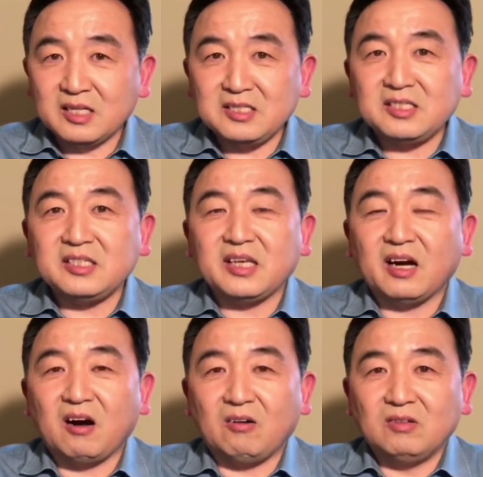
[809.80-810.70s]
陈曦也
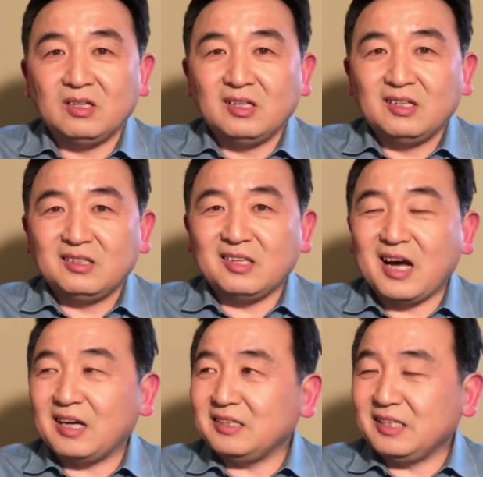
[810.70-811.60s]
好，
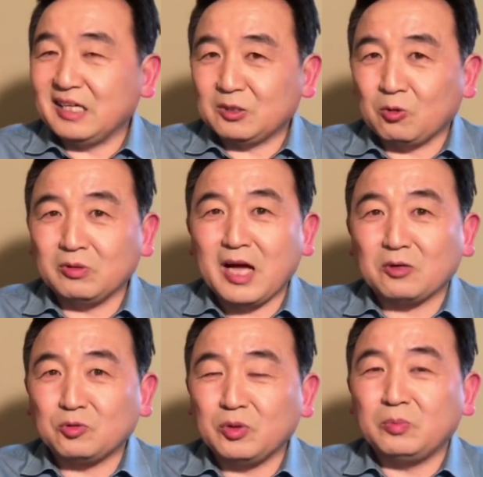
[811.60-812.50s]
那也同
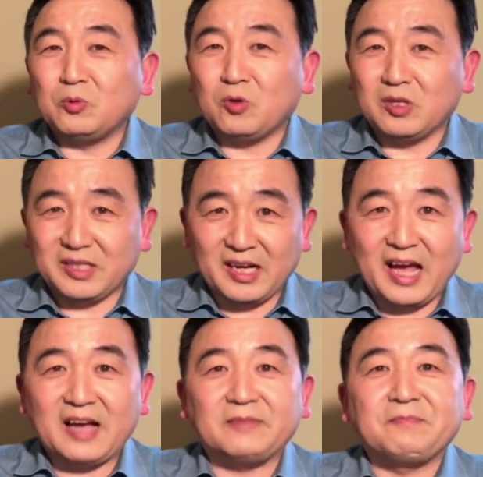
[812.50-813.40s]
样追不过那
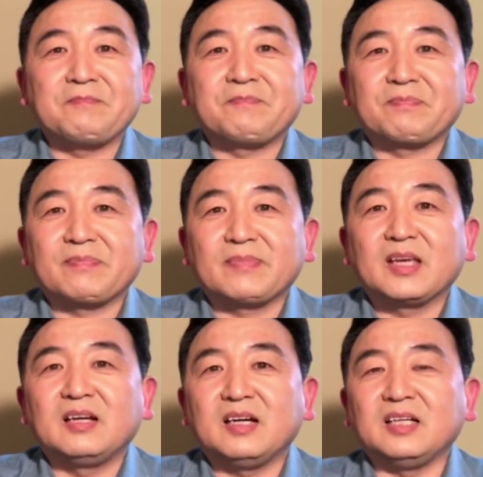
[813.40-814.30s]
俩。
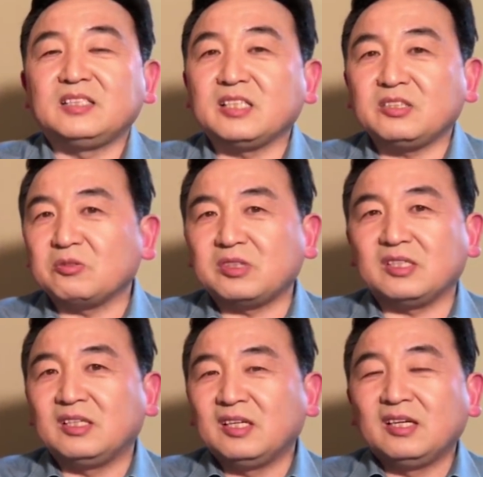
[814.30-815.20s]
哎，这就
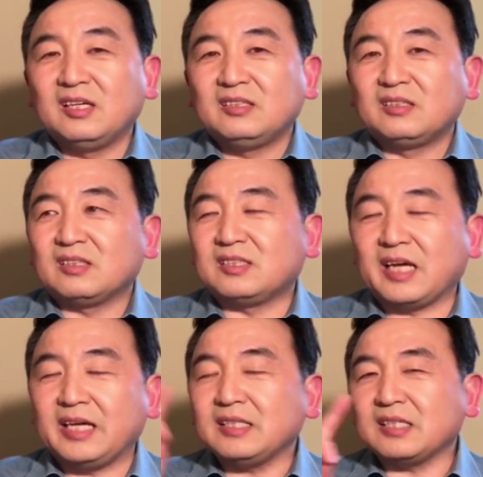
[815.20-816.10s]
是。
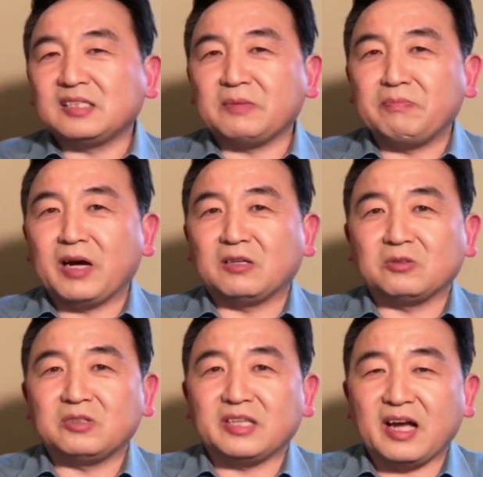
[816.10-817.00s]
谁的身边
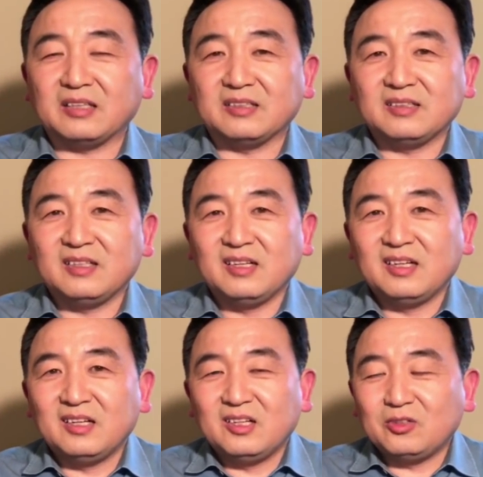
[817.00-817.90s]
都是这样，
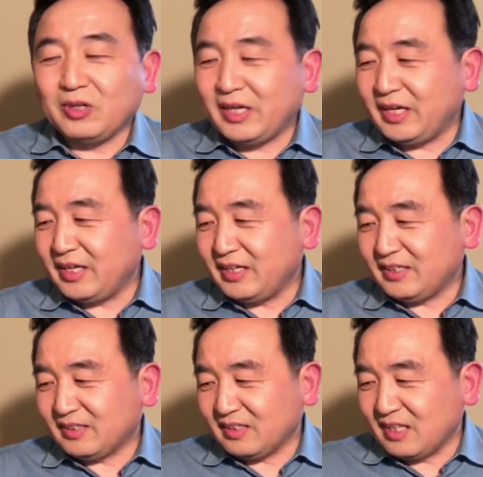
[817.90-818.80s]
所以
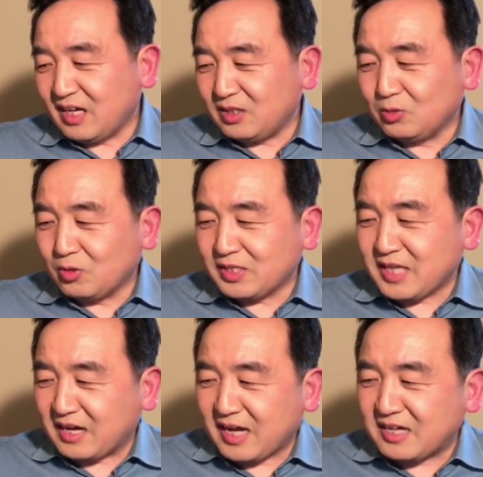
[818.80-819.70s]
那如果
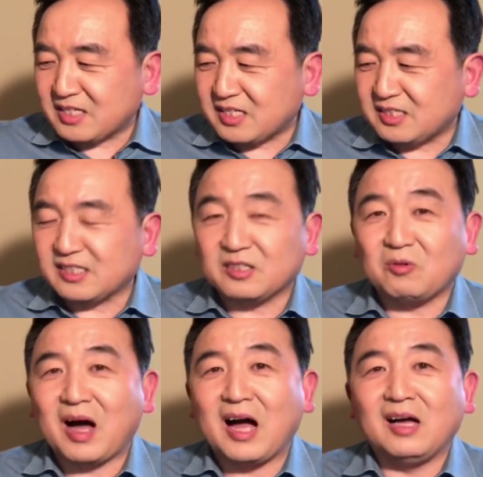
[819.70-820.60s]
想干事情的
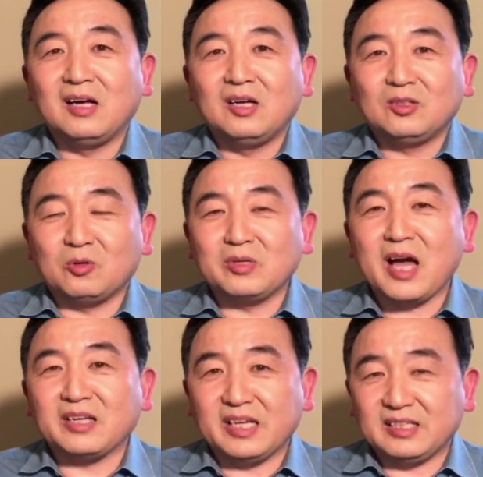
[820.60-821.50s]
话，同
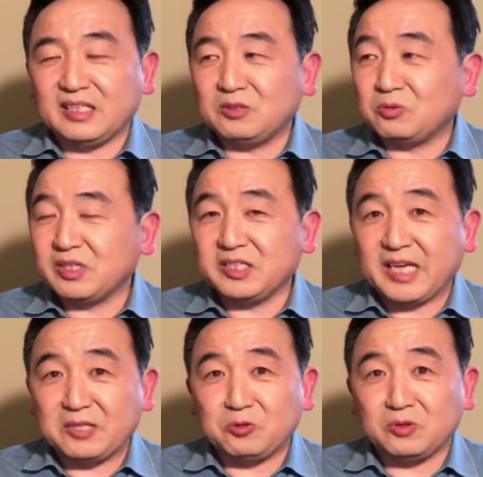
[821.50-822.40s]
样也提出一个
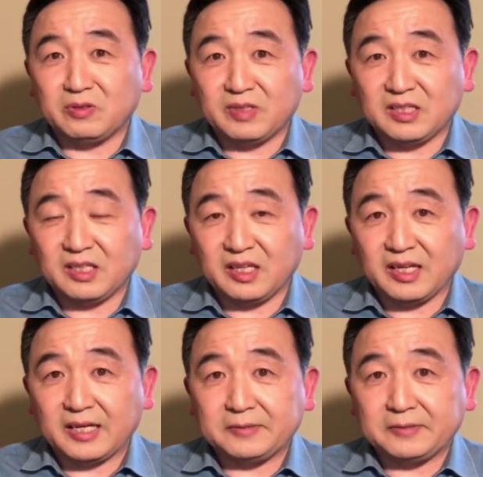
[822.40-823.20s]
严峻的问题：